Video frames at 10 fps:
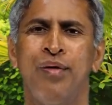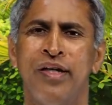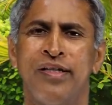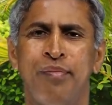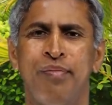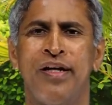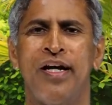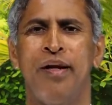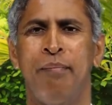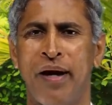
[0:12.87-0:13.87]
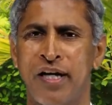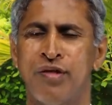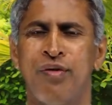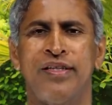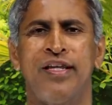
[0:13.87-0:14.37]
గుండె జబ్బులు కానీ
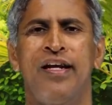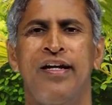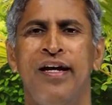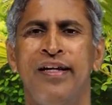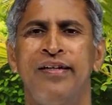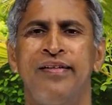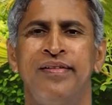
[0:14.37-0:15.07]
పక్షవాతాలు కానీ